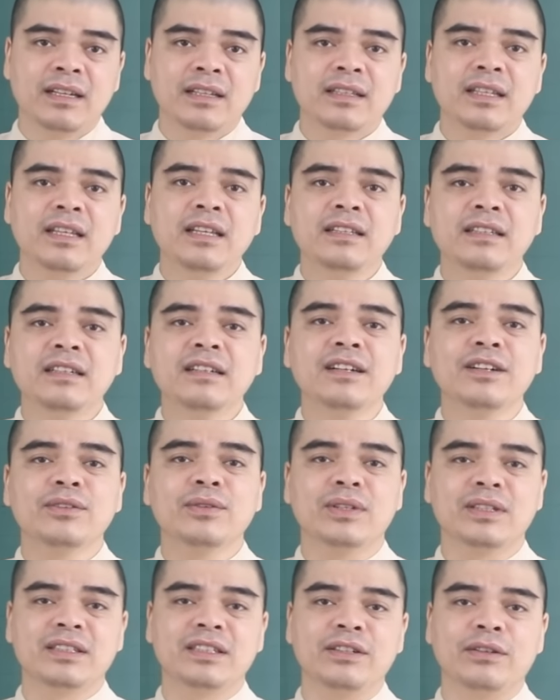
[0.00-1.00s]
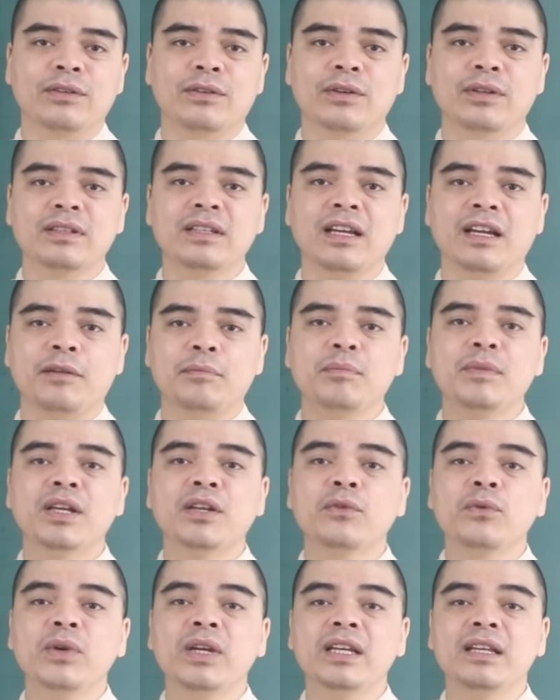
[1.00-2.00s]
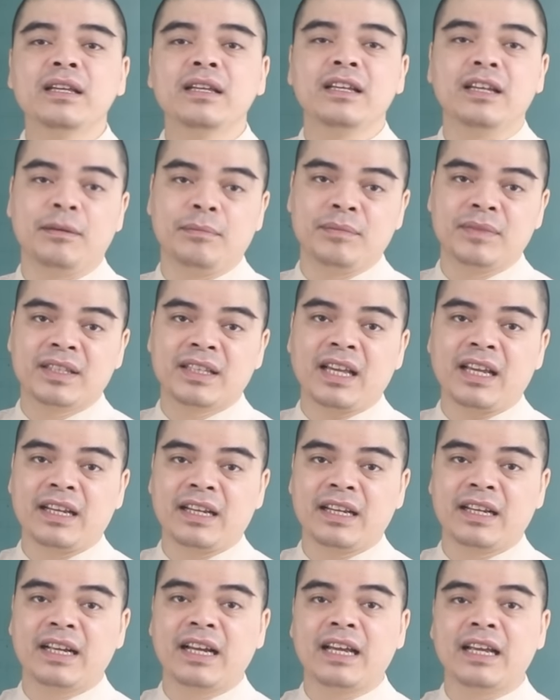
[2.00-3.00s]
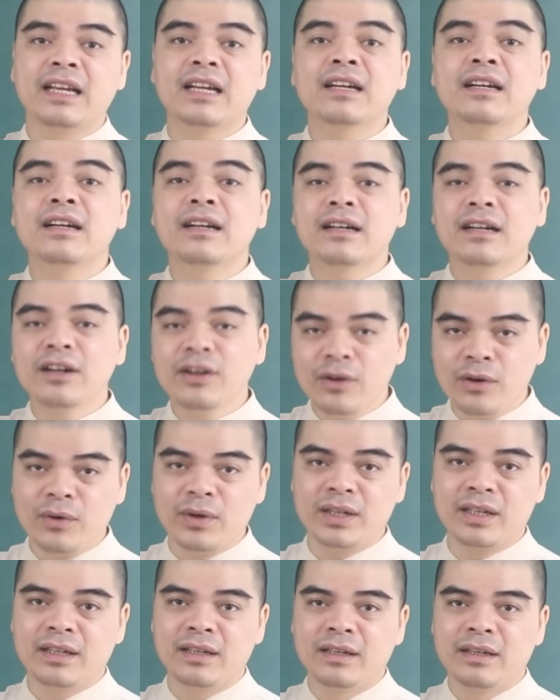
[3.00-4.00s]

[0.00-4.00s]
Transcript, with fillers: thì những người tuổi Sửu có thể biến nguy hiểm thành cái cơ hội,